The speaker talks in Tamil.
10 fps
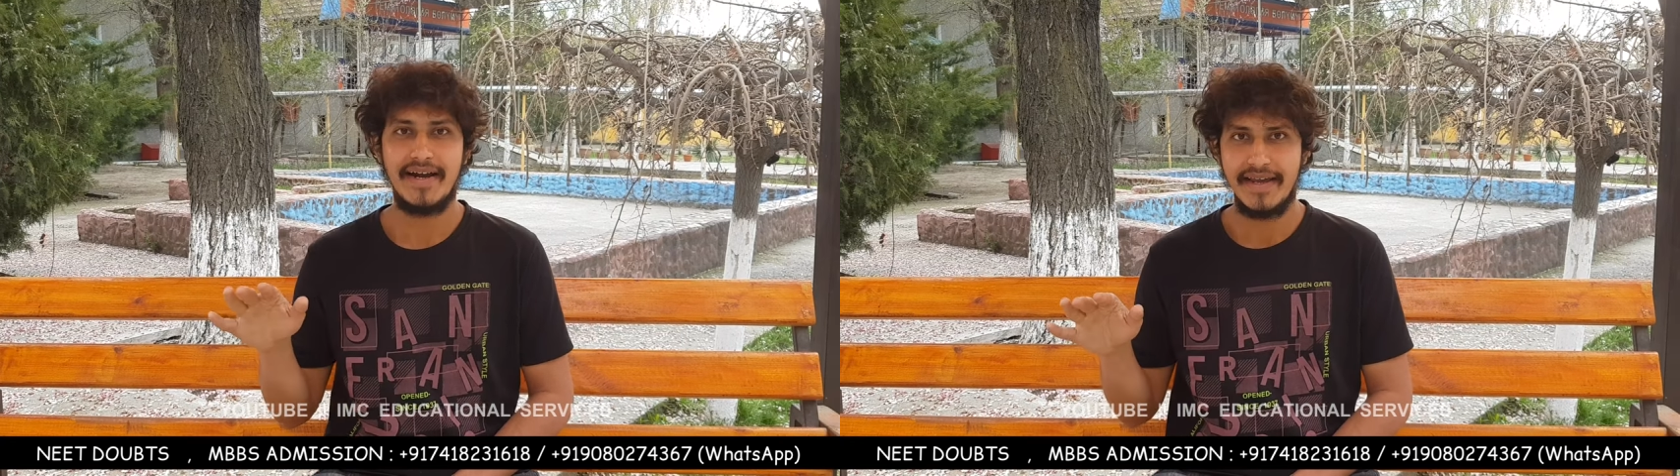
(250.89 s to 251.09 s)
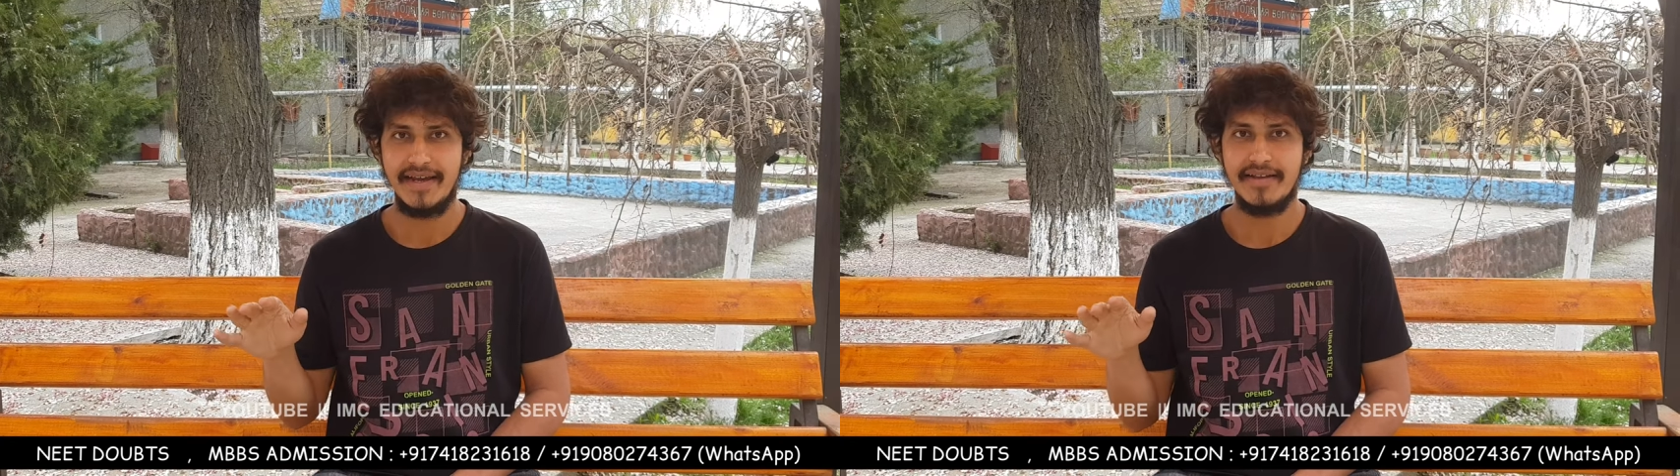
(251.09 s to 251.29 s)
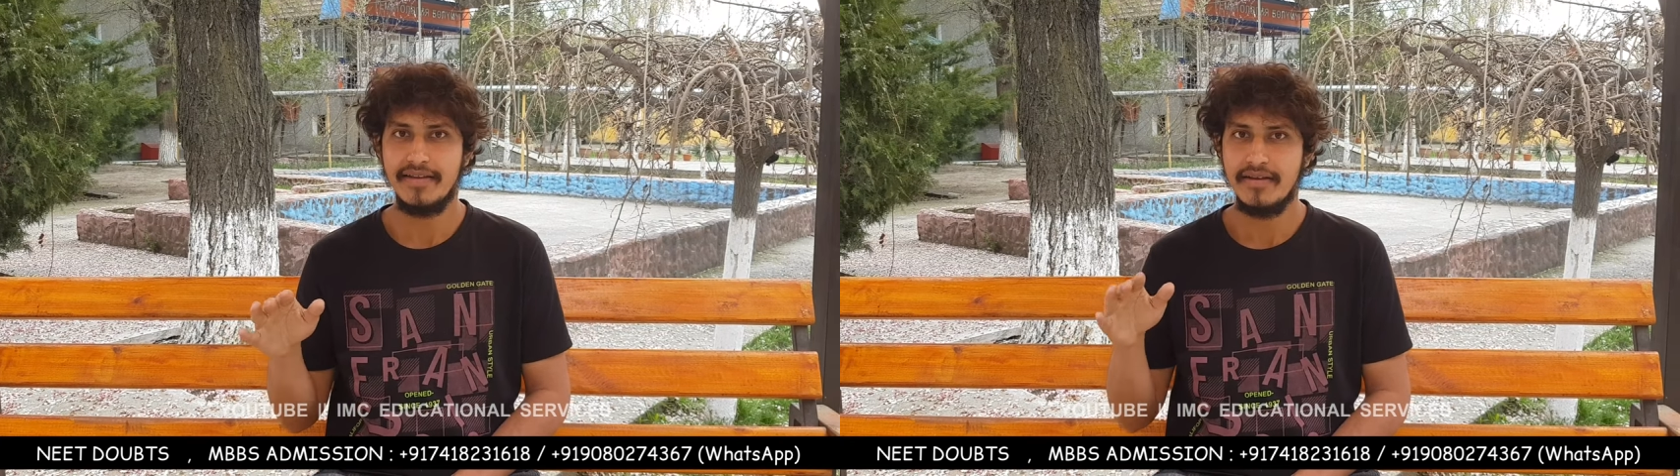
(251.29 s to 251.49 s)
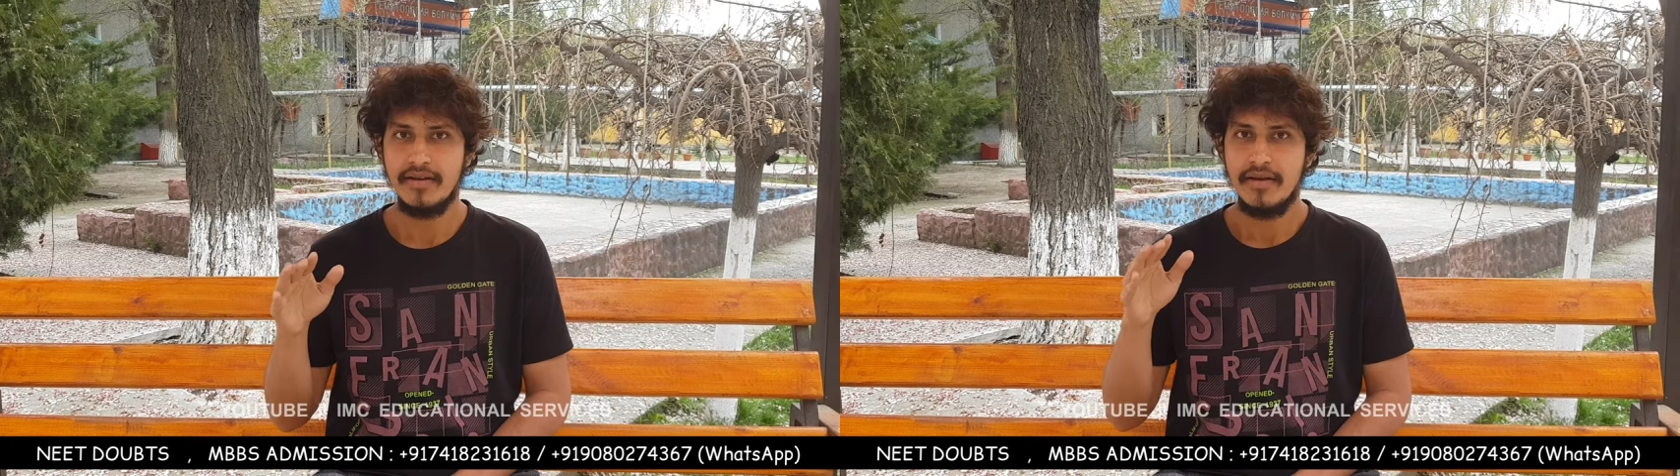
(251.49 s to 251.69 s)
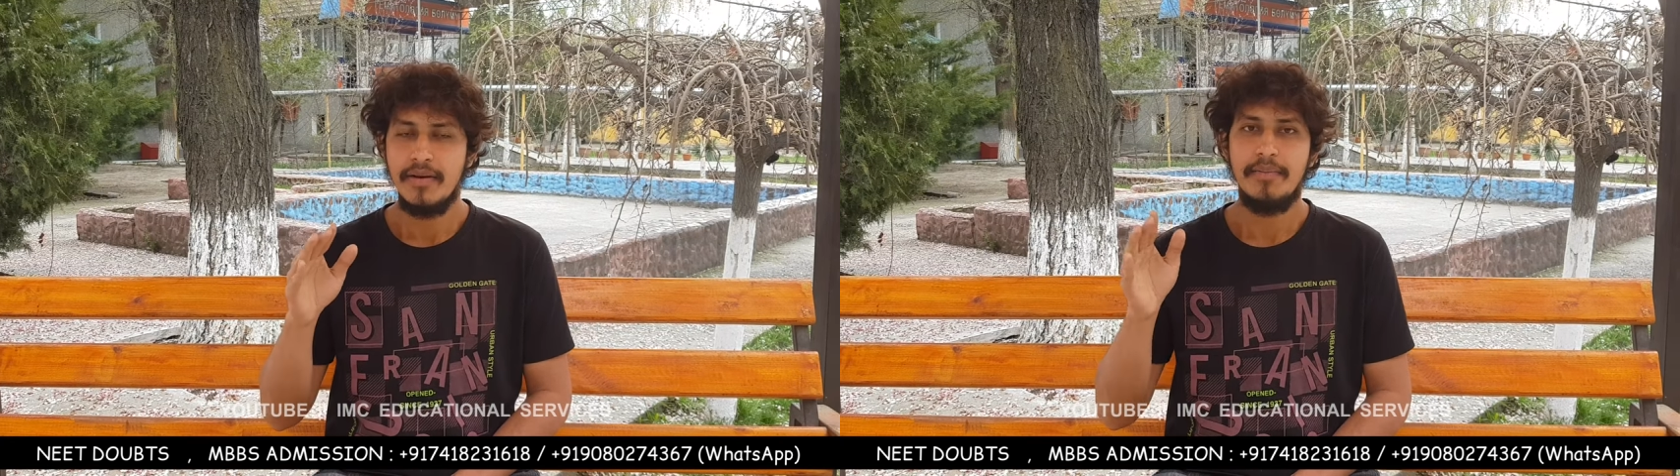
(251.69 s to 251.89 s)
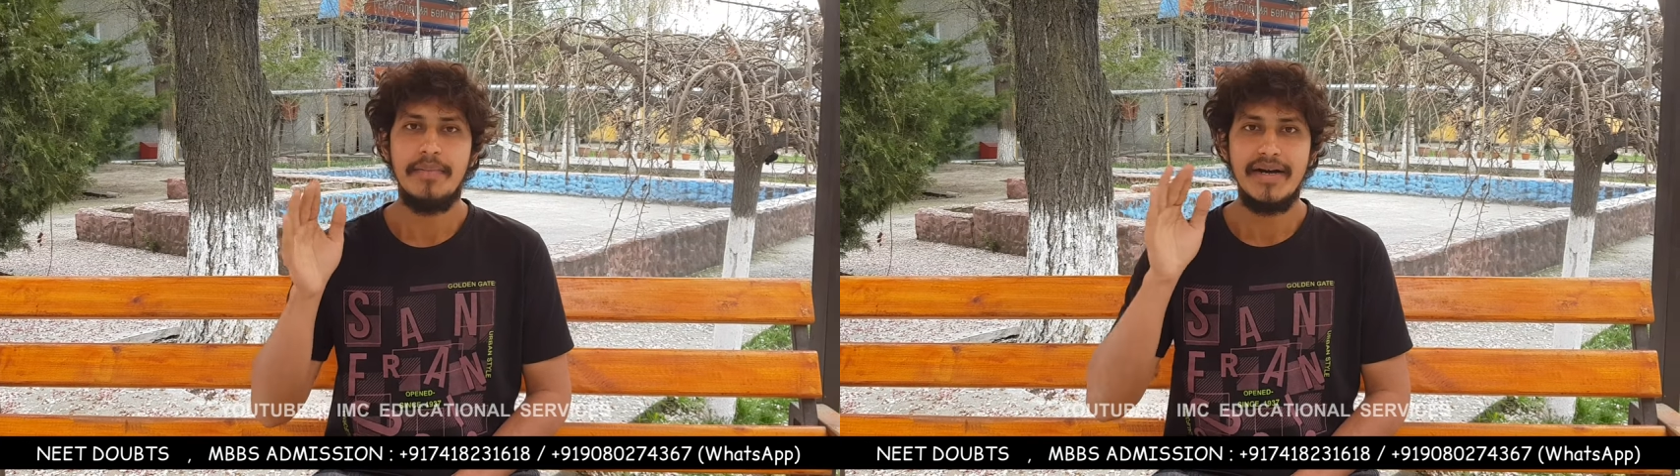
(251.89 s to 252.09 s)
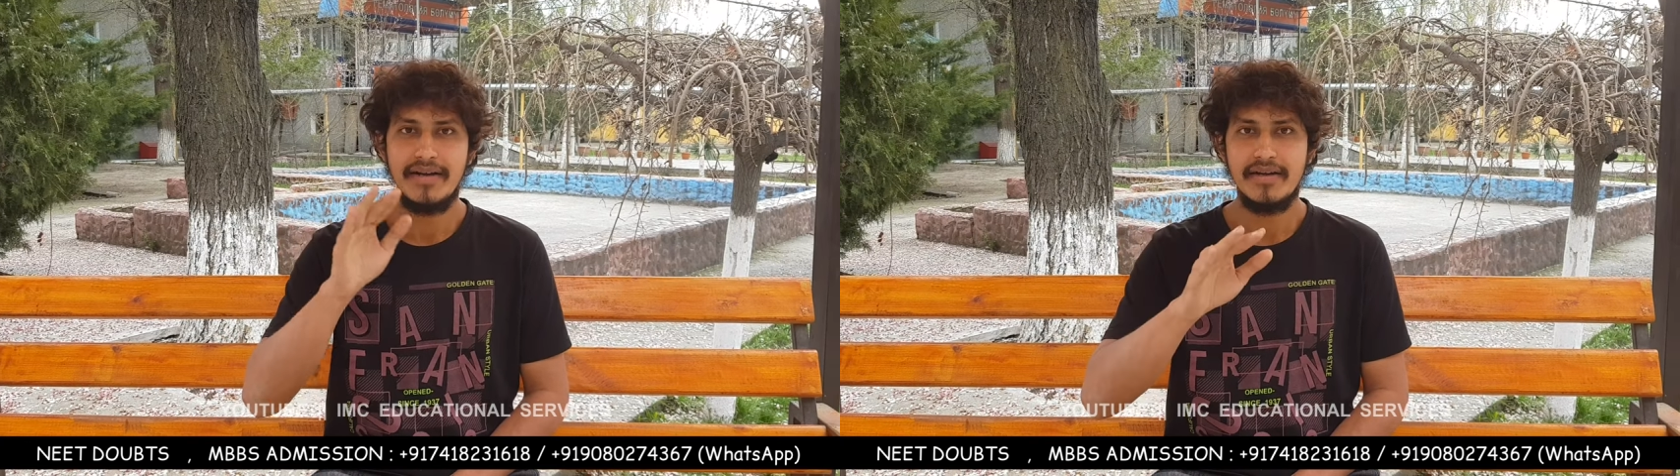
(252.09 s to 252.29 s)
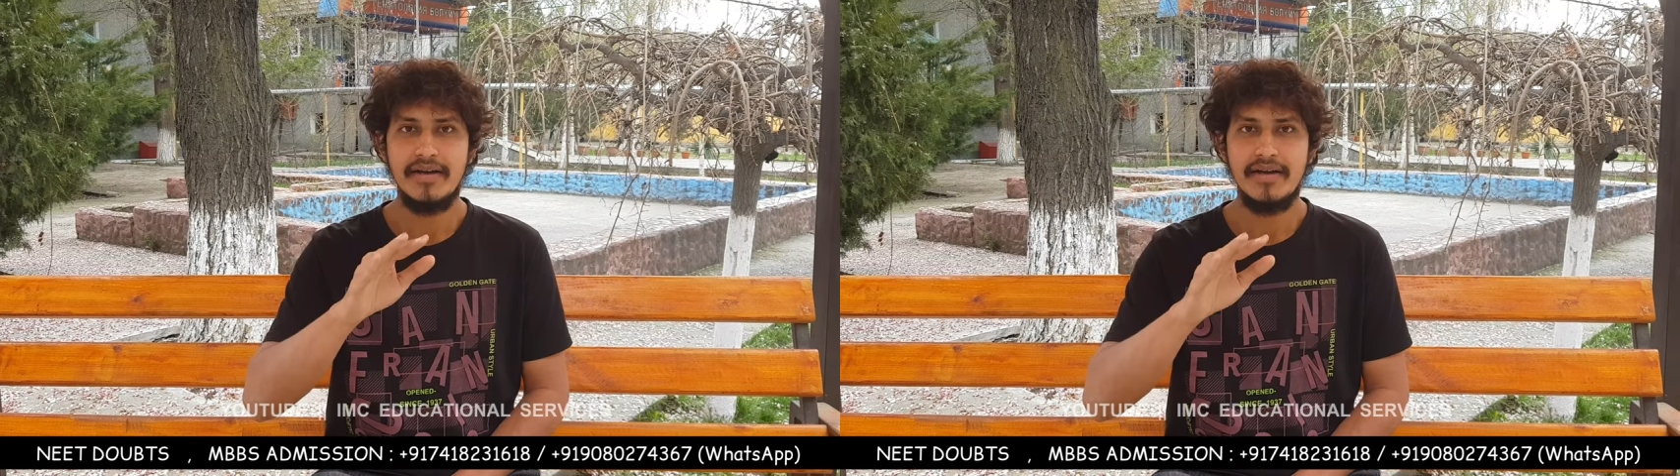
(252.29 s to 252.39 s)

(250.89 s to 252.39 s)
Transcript: கிடையாது பட்